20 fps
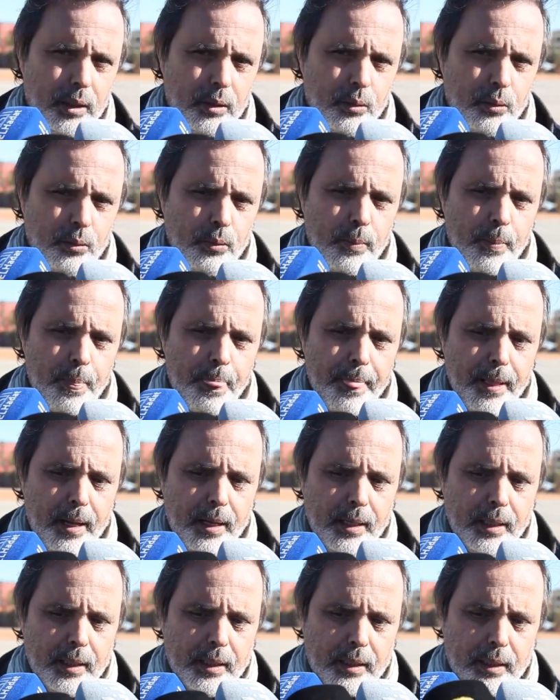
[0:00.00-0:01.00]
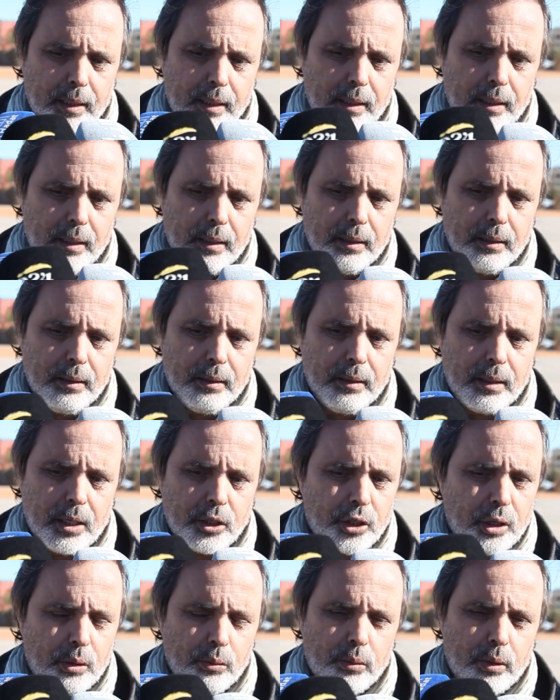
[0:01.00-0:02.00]
ديالو
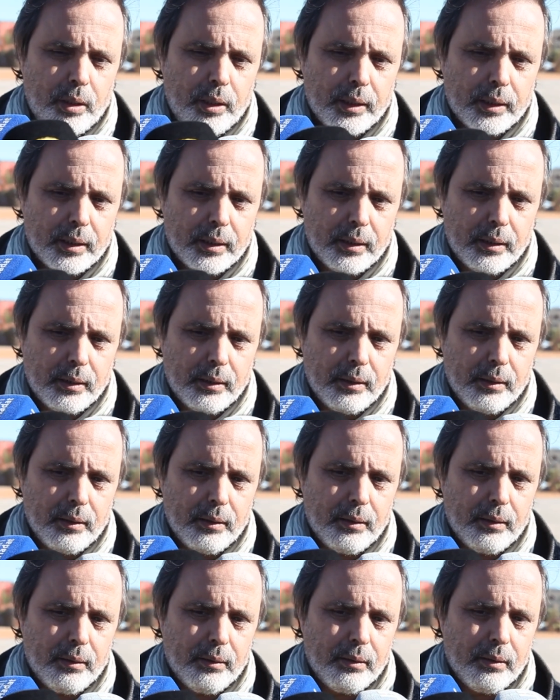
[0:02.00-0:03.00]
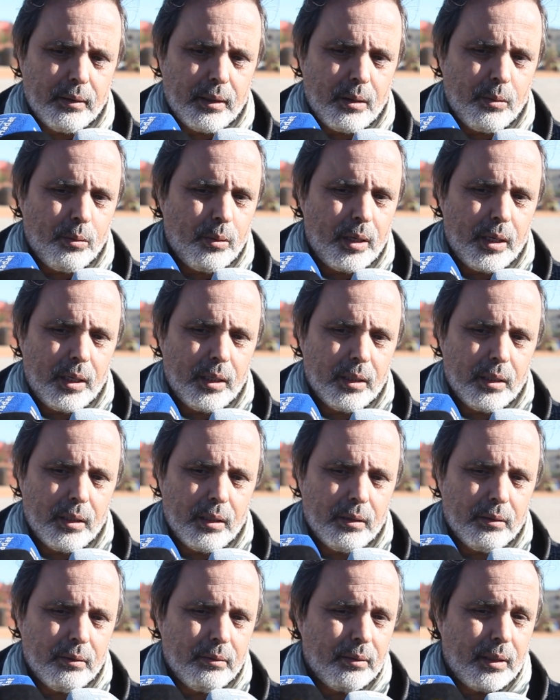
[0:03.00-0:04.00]
أه، اش غنقول لك أه،
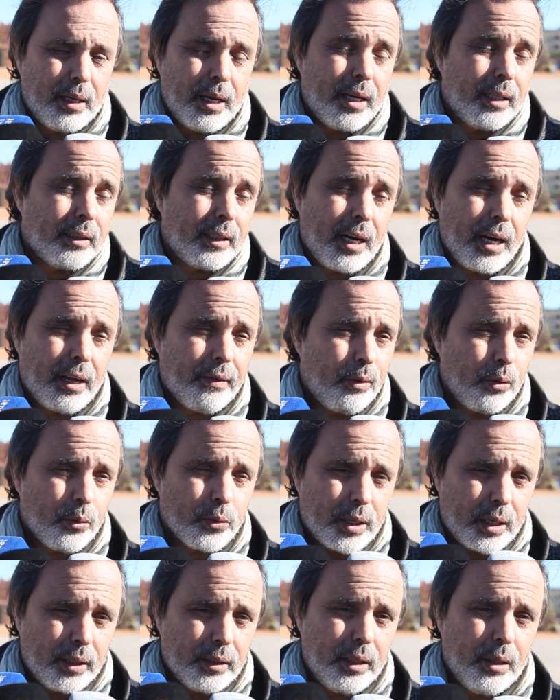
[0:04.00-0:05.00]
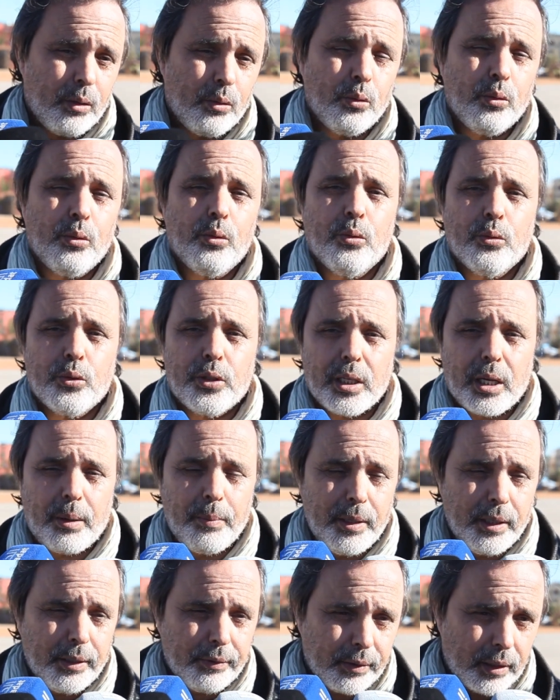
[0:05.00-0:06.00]
اولا انا تنعرف الاسره ديالو
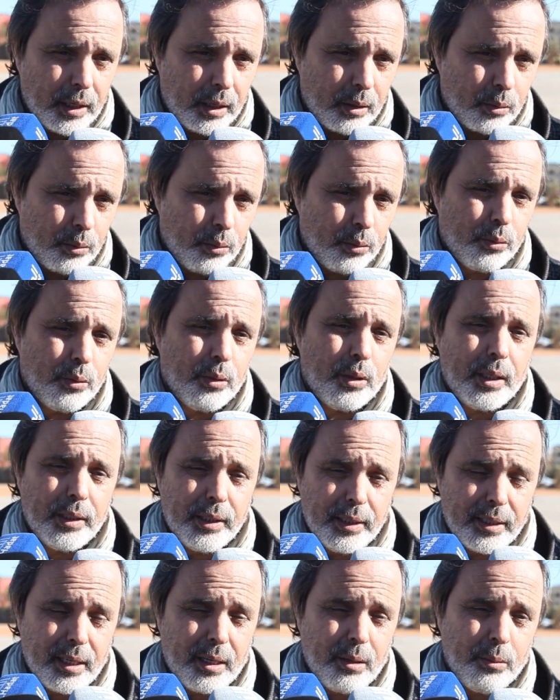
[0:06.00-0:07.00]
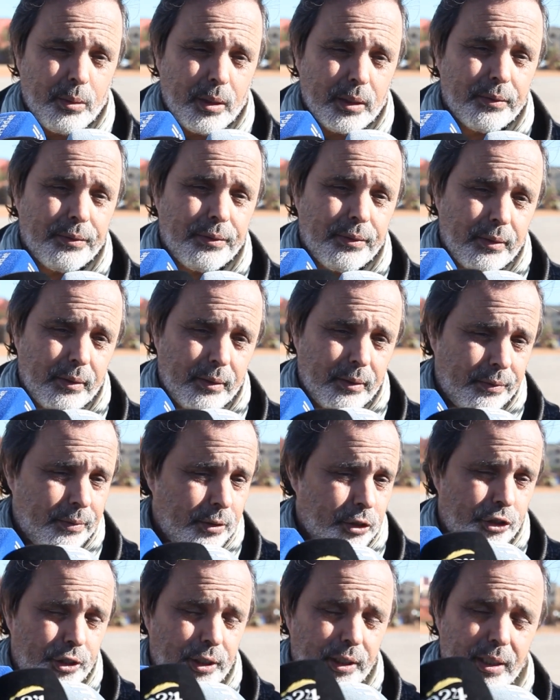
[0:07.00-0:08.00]
استقبلني في دارو هذه سنوات
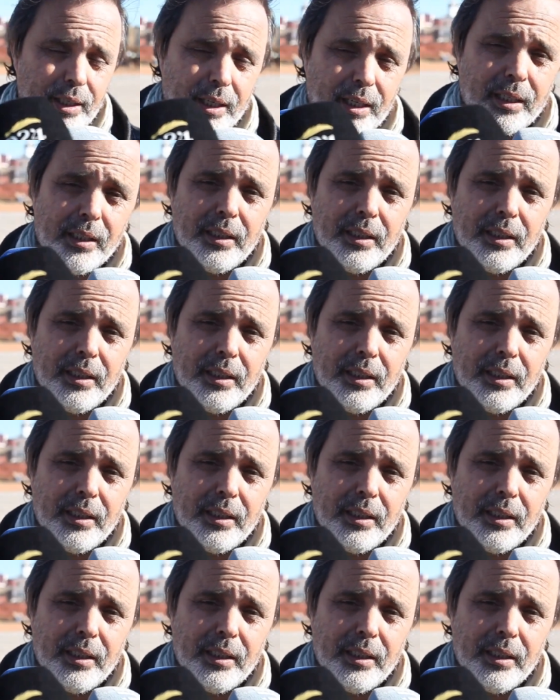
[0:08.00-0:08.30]
في جديده